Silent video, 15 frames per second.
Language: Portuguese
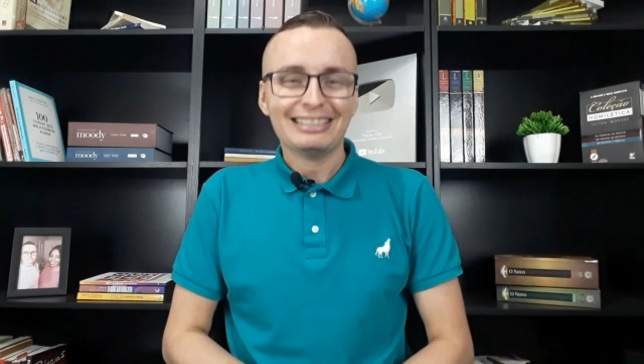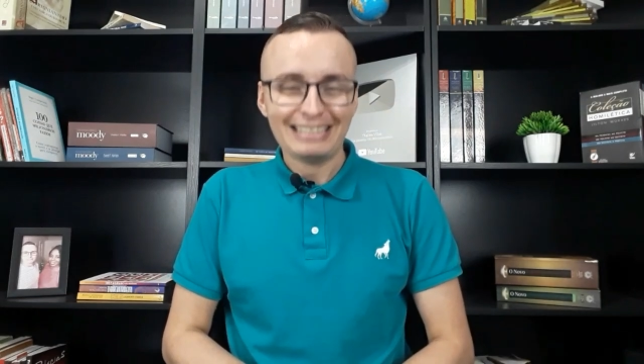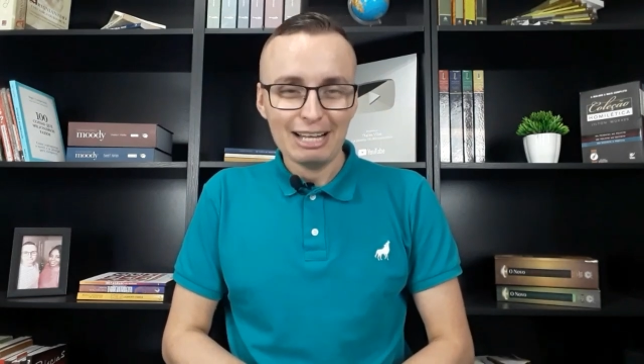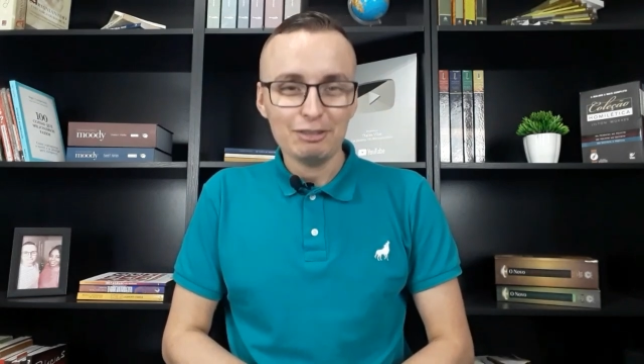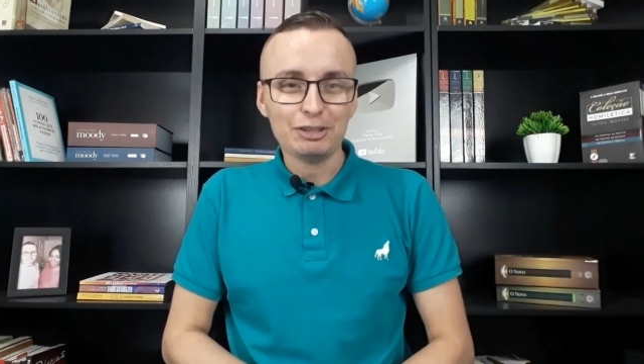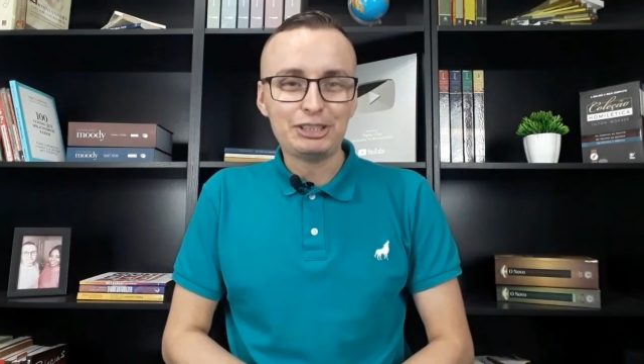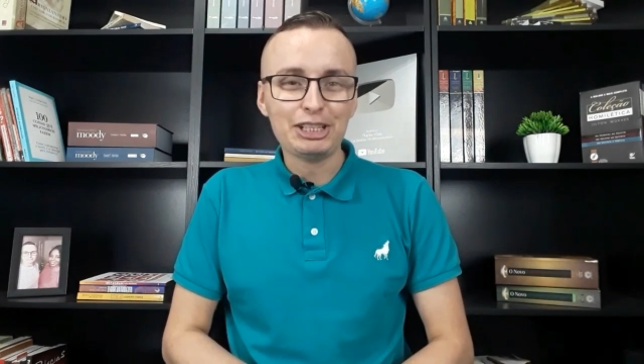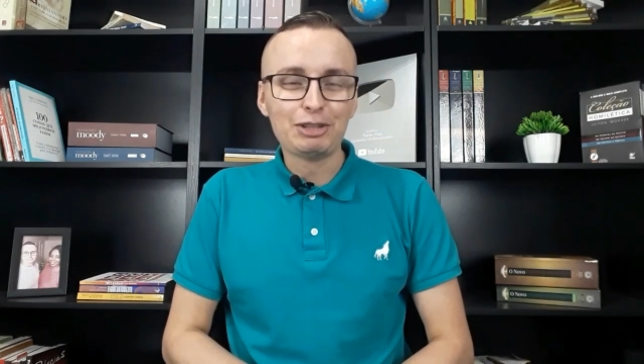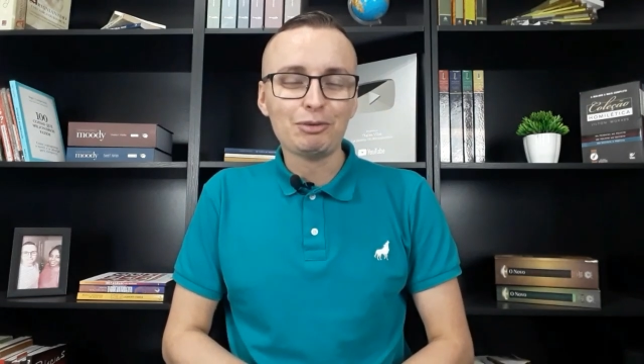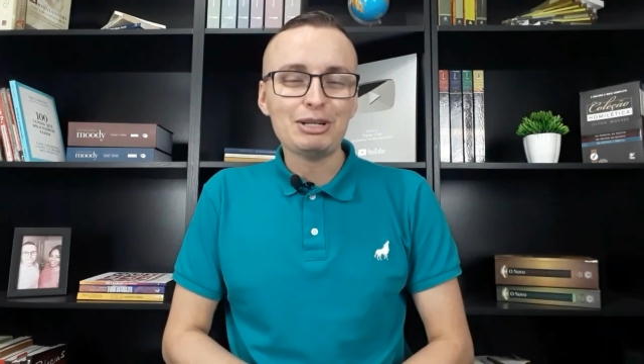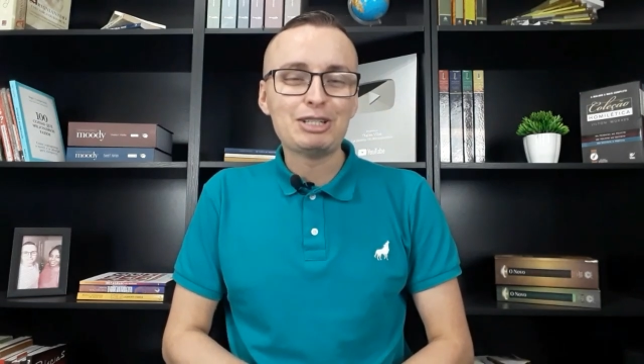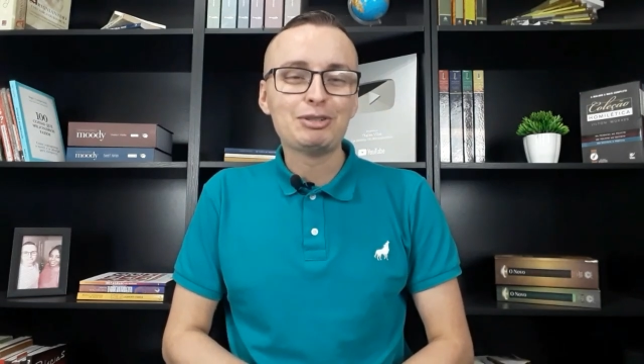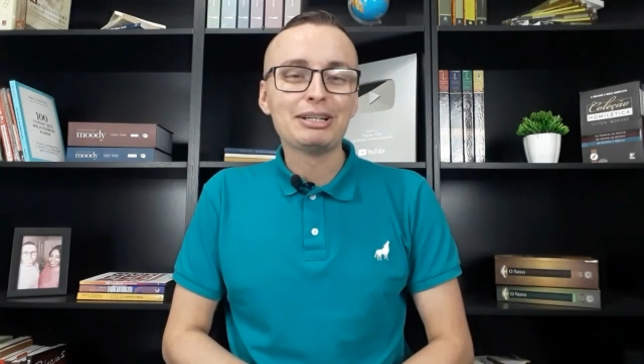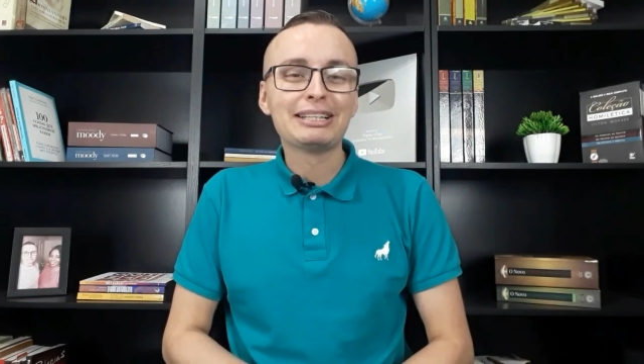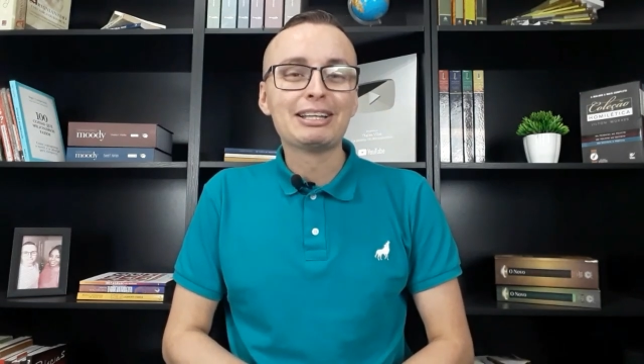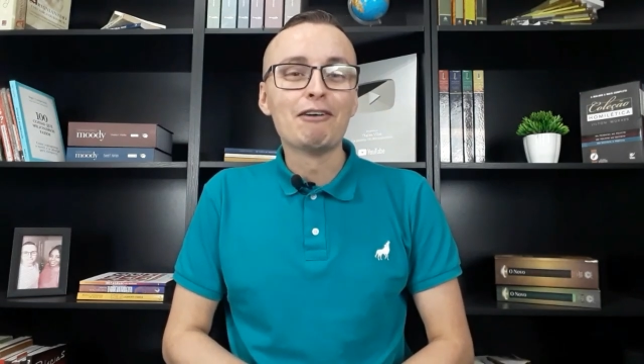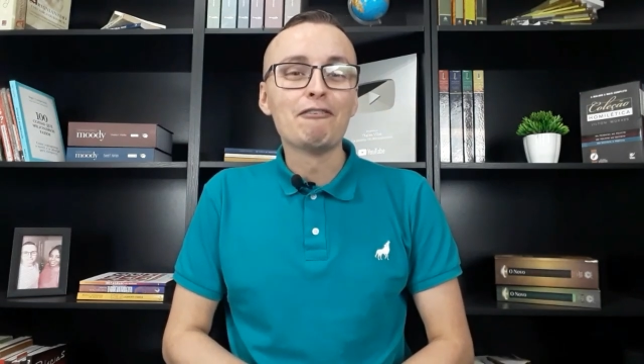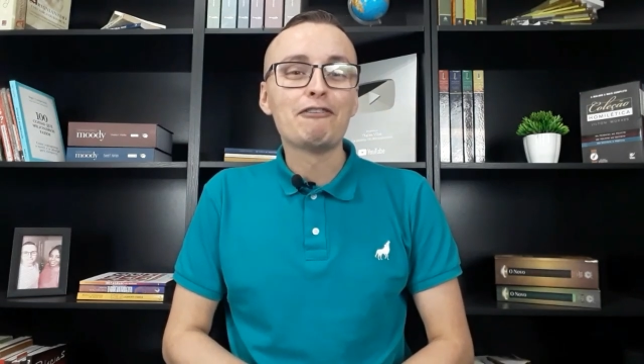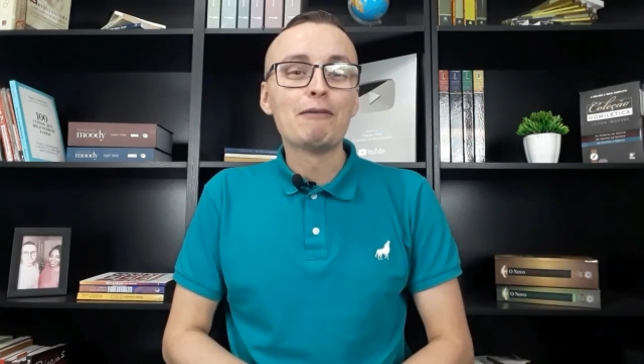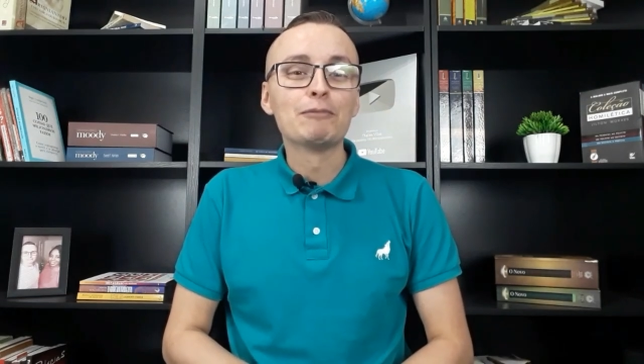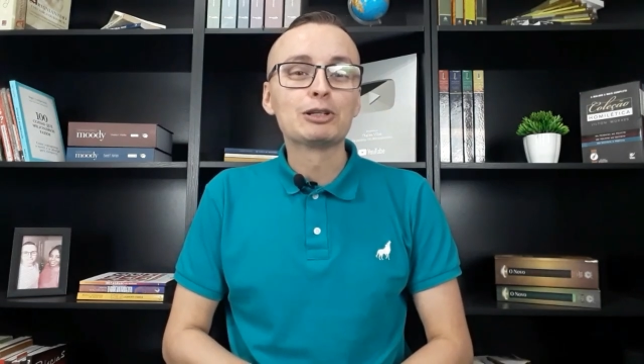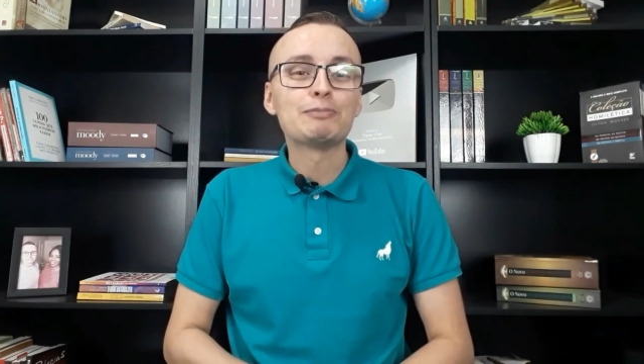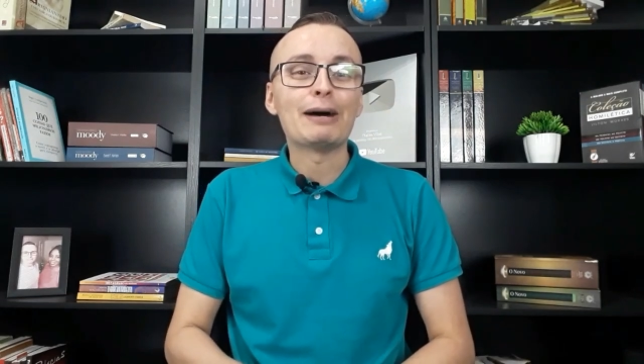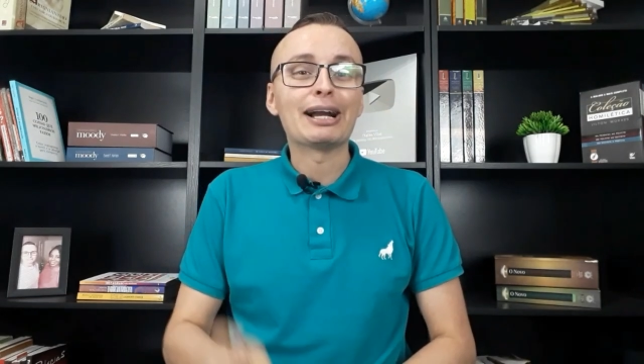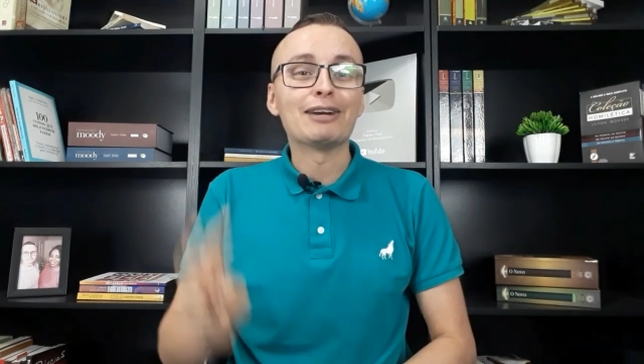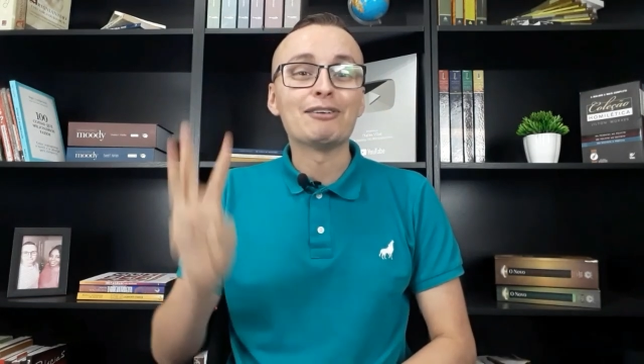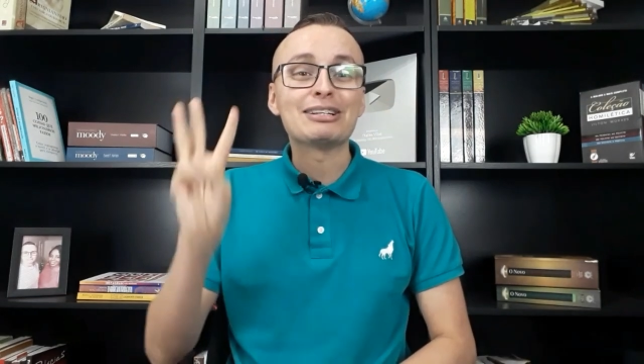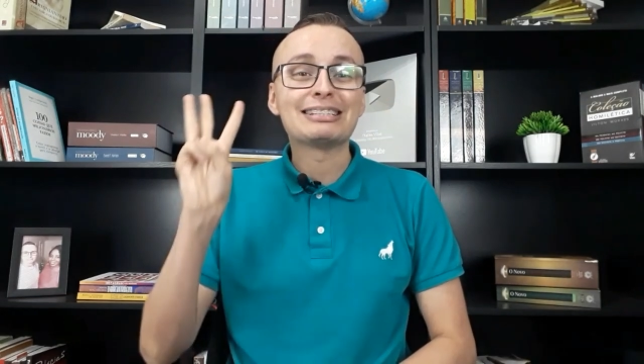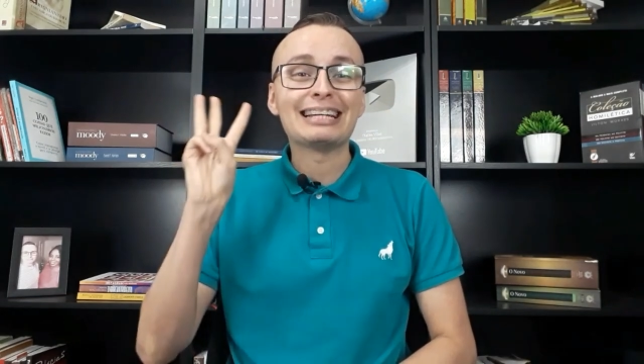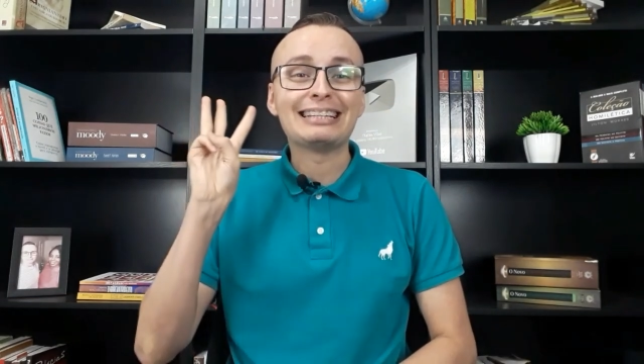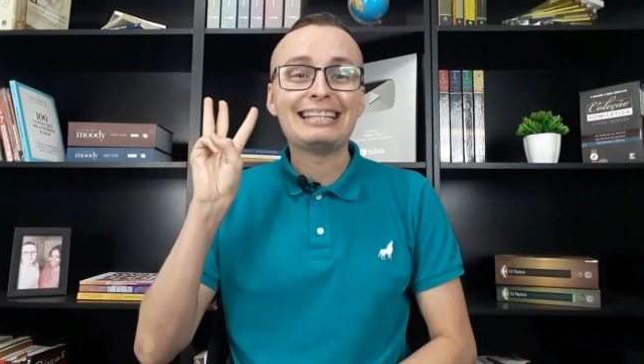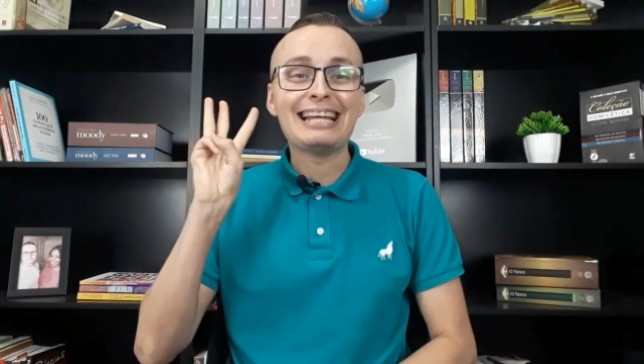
Tendo dito isso, então, vamos para a nossa